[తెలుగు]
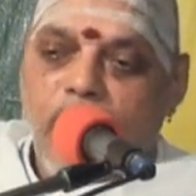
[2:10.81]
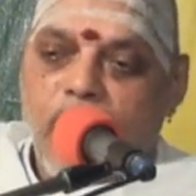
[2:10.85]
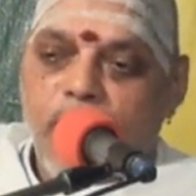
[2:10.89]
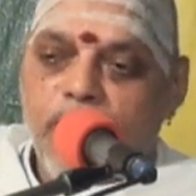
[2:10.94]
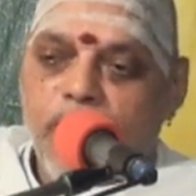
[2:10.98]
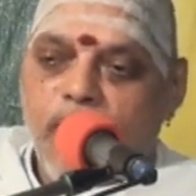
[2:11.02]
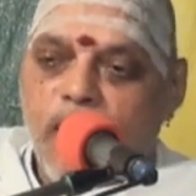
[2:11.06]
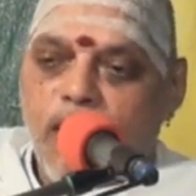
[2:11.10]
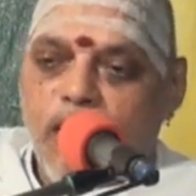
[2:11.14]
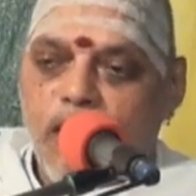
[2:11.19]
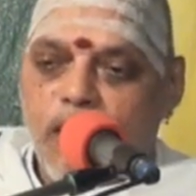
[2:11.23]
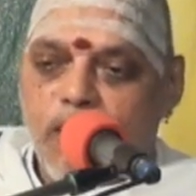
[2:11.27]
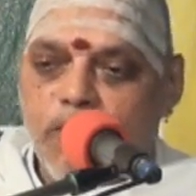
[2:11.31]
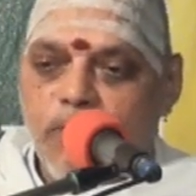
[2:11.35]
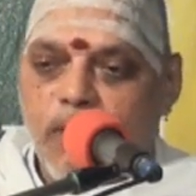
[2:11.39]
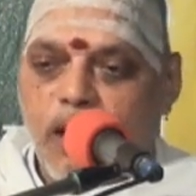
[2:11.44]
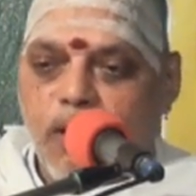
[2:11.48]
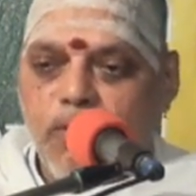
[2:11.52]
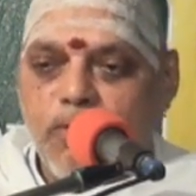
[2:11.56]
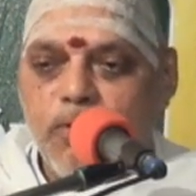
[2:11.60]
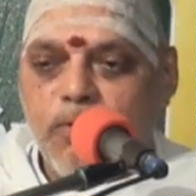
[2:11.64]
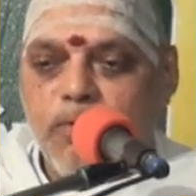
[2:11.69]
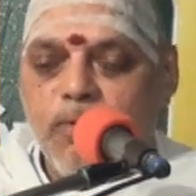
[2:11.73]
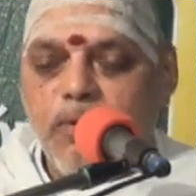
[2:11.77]
ఆ
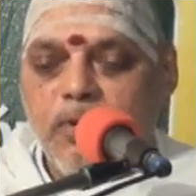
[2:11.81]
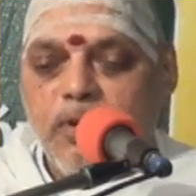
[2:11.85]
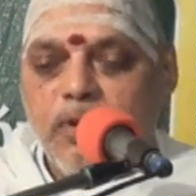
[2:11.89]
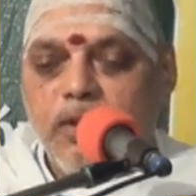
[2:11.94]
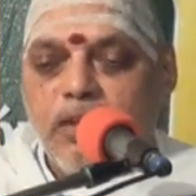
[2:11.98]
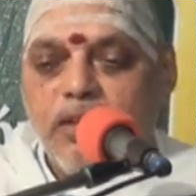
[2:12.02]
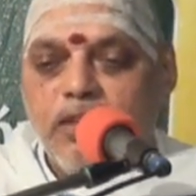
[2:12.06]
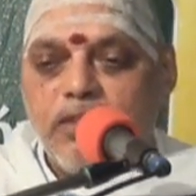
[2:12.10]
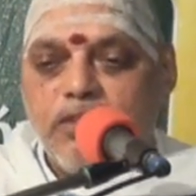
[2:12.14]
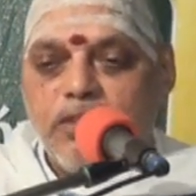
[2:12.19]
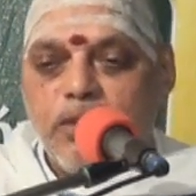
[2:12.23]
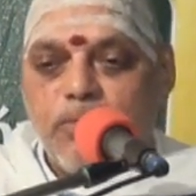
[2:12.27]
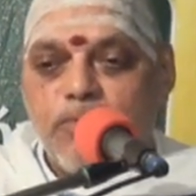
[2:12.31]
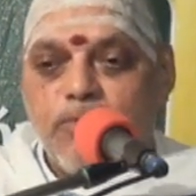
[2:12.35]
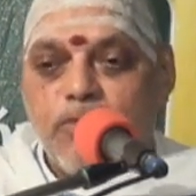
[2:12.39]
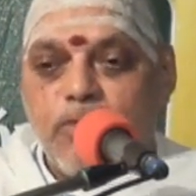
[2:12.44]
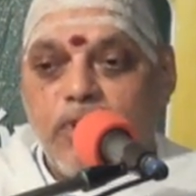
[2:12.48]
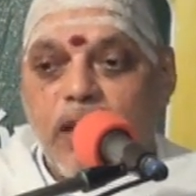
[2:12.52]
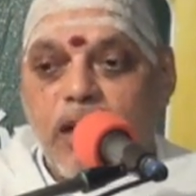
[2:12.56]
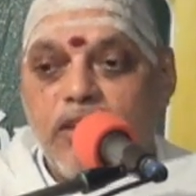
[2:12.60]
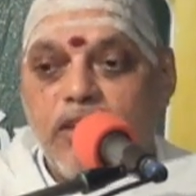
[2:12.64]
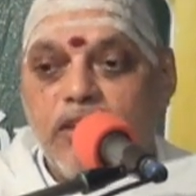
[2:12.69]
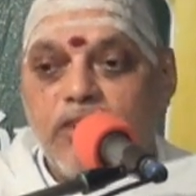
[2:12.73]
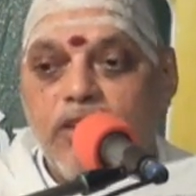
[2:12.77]
మహానుభావుడు
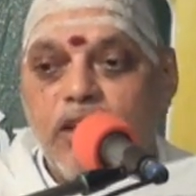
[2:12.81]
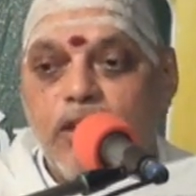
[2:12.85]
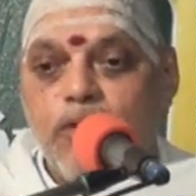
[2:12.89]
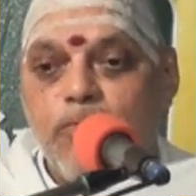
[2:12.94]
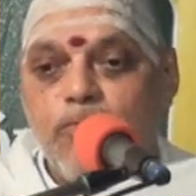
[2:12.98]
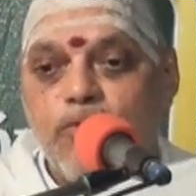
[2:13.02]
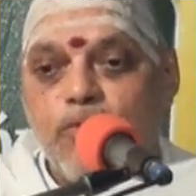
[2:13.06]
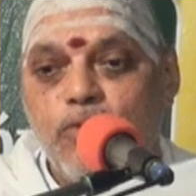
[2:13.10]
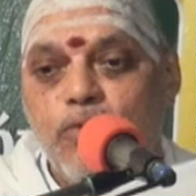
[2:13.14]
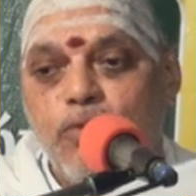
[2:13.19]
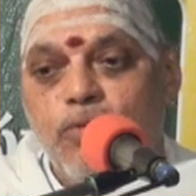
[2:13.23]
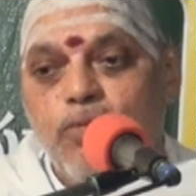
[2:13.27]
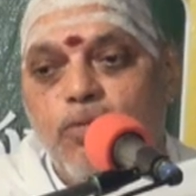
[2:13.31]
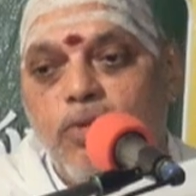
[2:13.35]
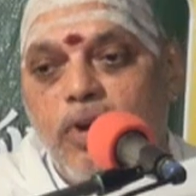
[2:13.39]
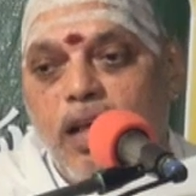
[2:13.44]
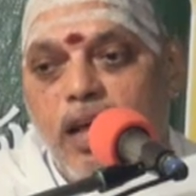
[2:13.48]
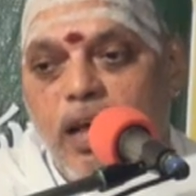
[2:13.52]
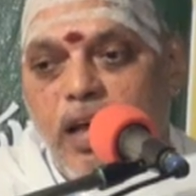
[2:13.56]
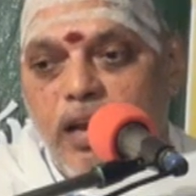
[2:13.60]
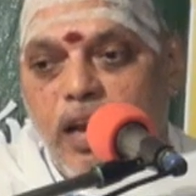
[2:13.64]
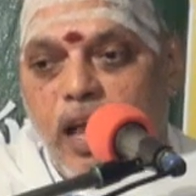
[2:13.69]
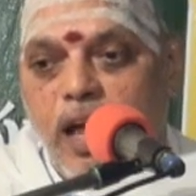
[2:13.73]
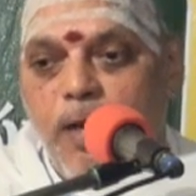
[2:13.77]
చెప్తున్నారు ఇంతకు ముందు
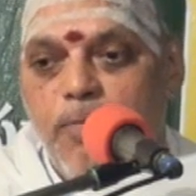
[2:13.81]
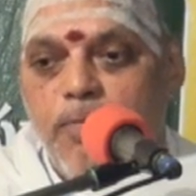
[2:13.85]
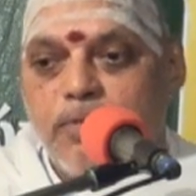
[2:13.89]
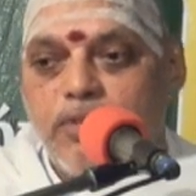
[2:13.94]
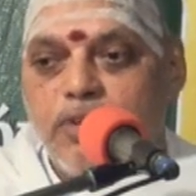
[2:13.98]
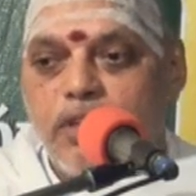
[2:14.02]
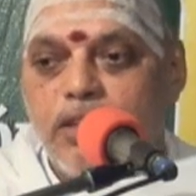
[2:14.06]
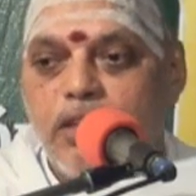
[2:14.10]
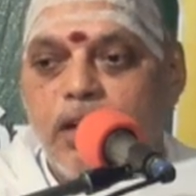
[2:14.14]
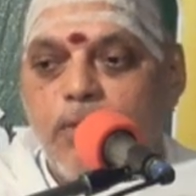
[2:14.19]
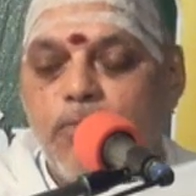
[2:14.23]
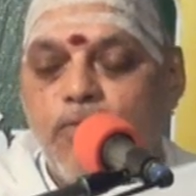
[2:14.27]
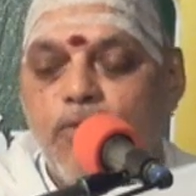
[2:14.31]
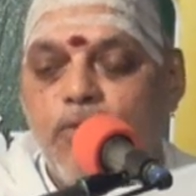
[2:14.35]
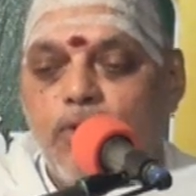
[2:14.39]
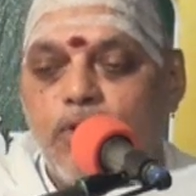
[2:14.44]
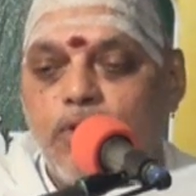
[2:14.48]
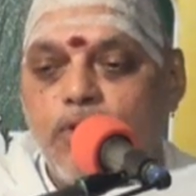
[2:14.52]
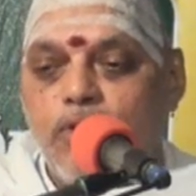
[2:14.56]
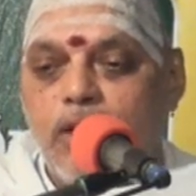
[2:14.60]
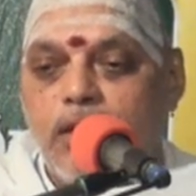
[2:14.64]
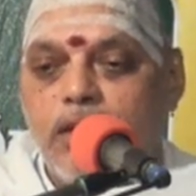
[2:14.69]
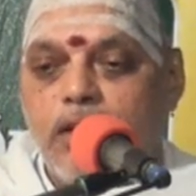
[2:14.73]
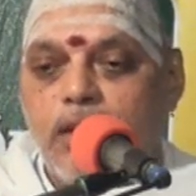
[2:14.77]
కూడా
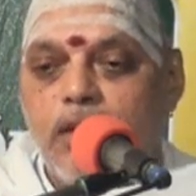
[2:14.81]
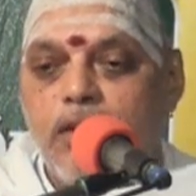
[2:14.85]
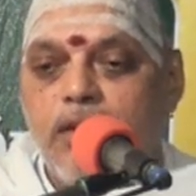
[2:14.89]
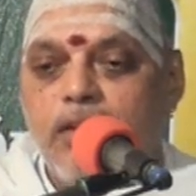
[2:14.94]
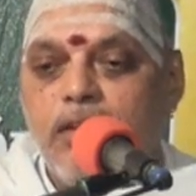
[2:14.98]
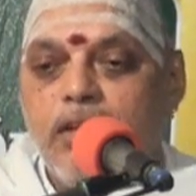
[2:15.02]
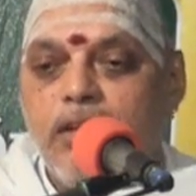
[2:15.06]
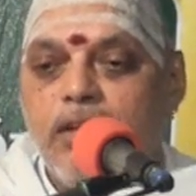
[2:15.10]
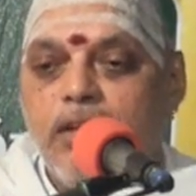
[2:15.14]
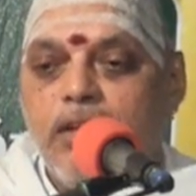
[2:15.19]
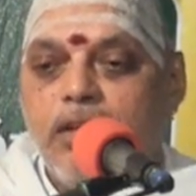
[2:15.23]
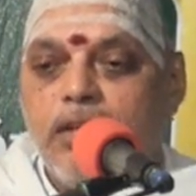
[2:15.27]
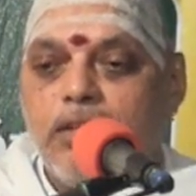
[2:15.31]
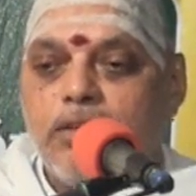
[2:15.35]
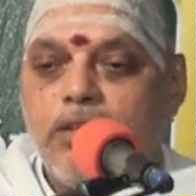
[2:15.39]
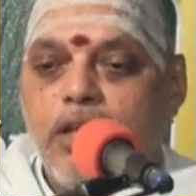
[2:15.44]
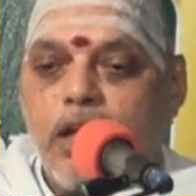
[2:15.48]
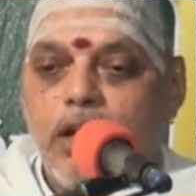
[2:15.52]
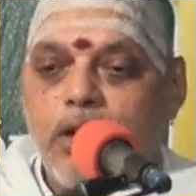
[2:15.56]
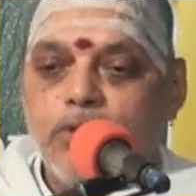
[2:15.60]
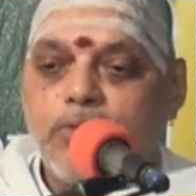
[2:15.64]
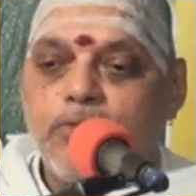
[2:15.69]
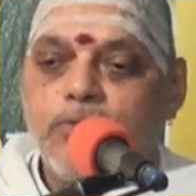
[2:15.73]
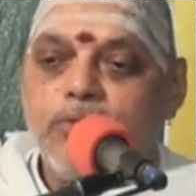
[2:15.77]
రామచంద్రమూర్తి యొక్క
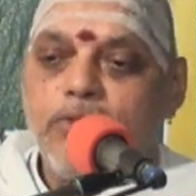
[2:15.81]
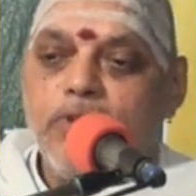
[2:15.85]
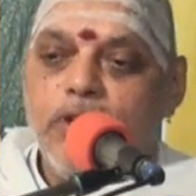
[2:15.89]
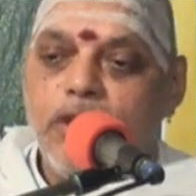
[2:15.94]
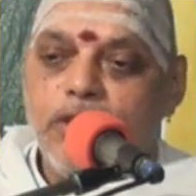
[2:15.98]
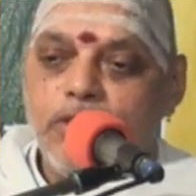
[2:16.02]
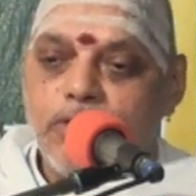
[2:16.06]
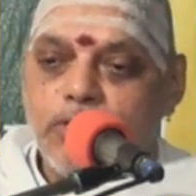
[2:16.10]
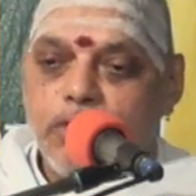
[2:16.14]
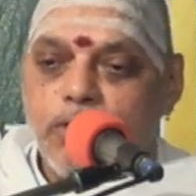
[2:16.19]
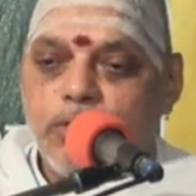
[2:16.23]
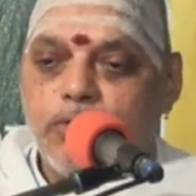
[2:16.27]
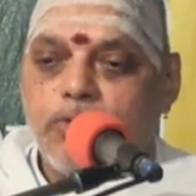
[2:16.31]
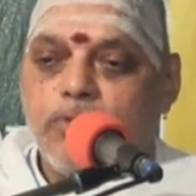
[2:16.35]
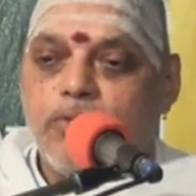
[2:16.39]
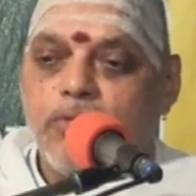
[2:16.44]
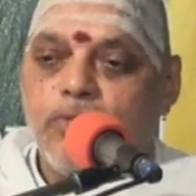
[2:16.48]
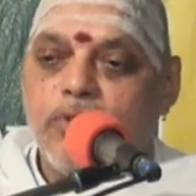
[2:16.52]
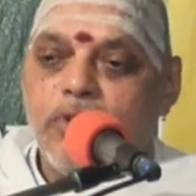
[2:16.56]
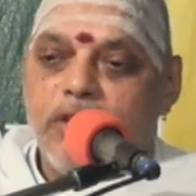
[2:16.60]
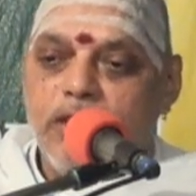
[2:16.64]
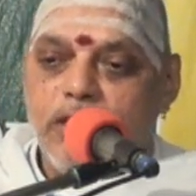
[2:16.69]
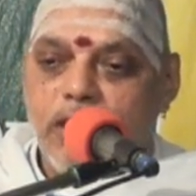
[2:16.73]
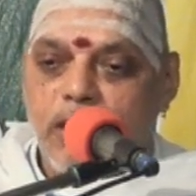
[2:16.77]
ధనస్సు ఏం
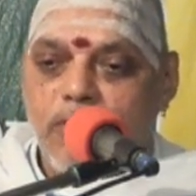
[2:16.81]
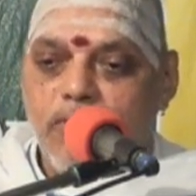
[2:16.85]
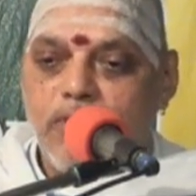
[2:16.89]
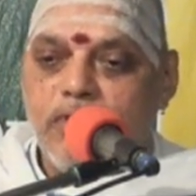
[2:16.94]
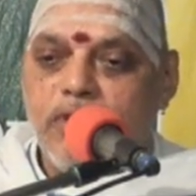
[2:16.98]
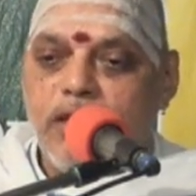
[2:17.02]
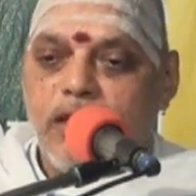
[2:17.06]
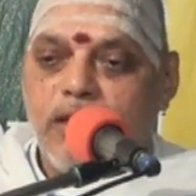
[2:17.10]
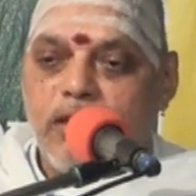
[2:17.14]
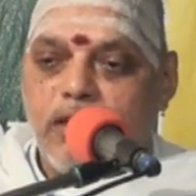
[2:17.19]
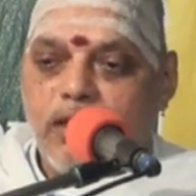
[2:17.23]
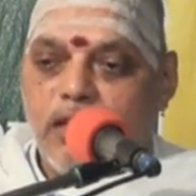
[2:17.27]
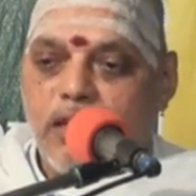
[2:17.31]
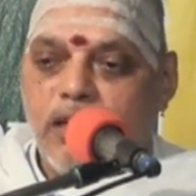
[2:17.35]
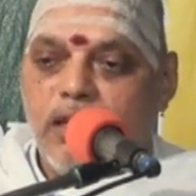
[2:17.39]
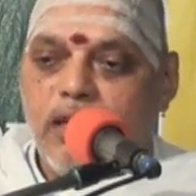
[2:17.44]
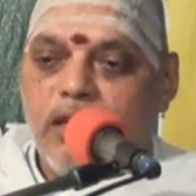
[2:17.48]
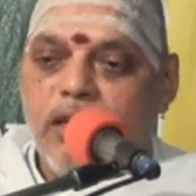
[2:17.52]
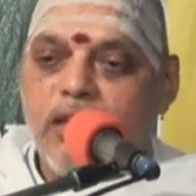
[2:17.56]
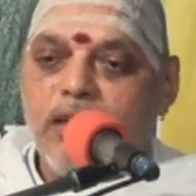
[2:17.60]
చేస్తుంది ఏమిటి అంటే